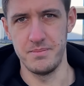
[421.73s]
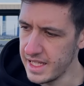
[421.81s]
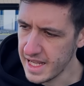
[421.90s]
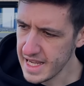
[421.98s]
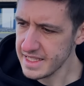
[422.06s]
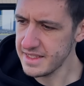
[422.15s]
In
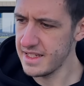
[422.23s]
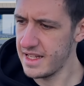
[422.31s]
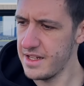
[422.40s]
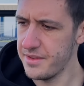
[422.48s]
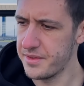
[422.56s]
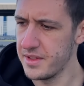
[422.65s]
der ersten
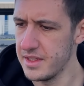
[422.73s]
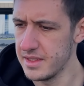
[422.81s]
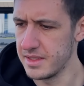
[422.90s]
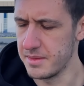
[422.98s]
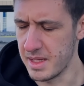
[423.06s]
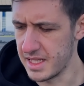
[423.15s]
Hälfte,
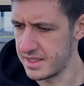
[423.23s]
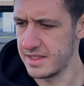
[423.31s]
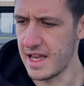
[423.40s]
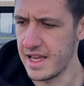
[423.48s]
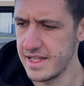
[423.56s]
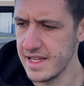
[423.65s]
ich meine, das ist
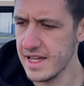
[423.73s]
ein